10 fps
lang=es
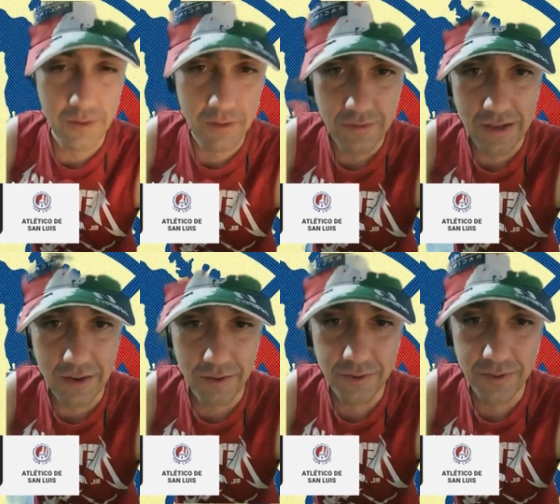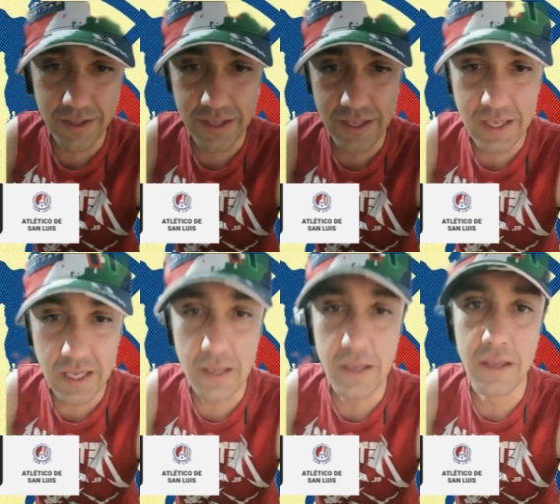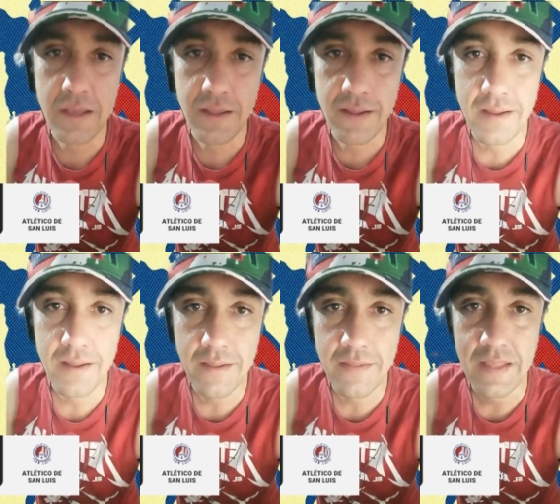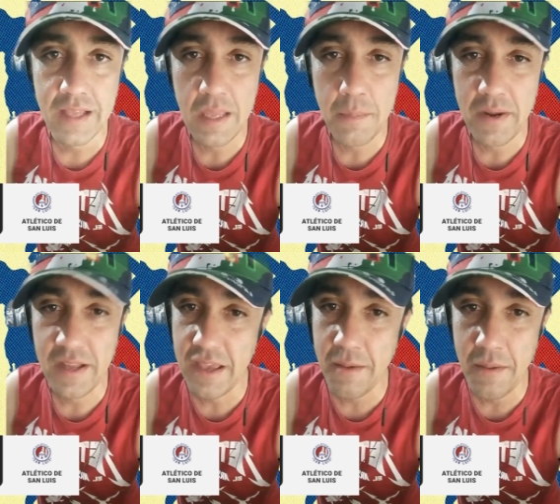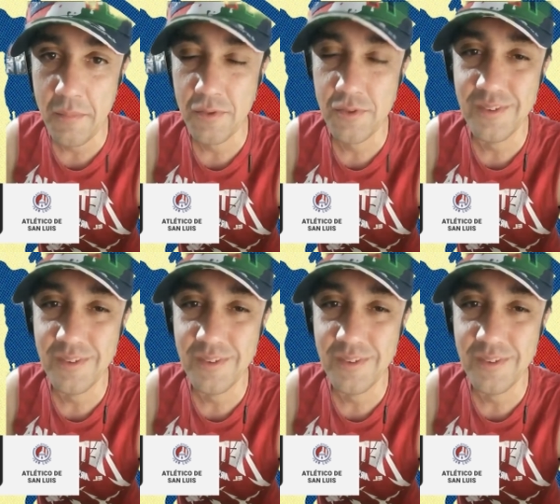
deseos y de aquí para allá vamos.